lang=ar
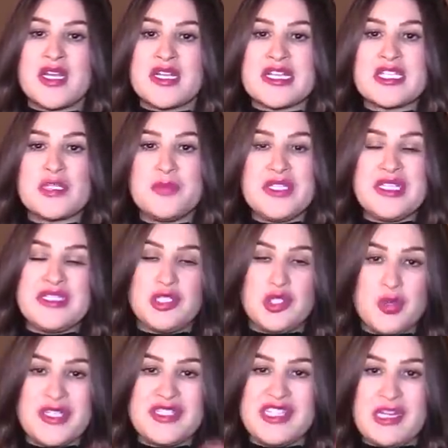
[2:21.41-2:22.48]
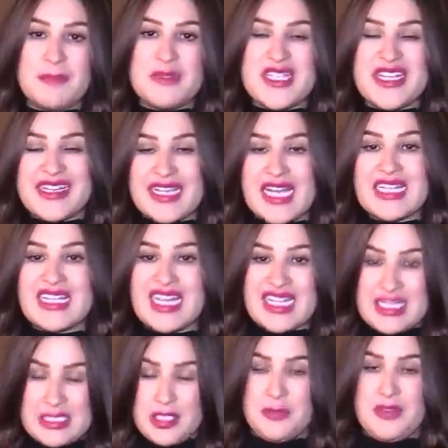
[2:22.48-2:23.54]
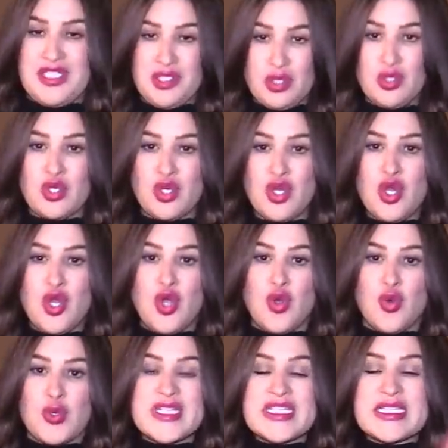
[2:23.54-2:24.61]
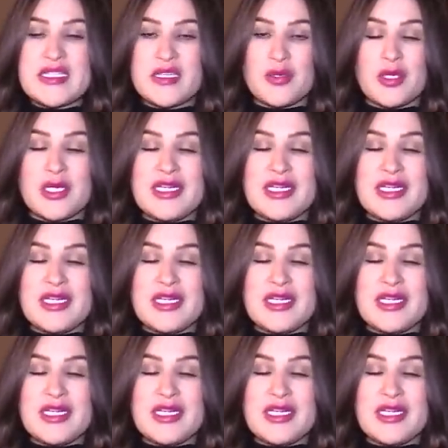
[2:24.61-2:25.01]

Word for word: كتبين الدواء ديال البسيكياتر كتبينو والسي...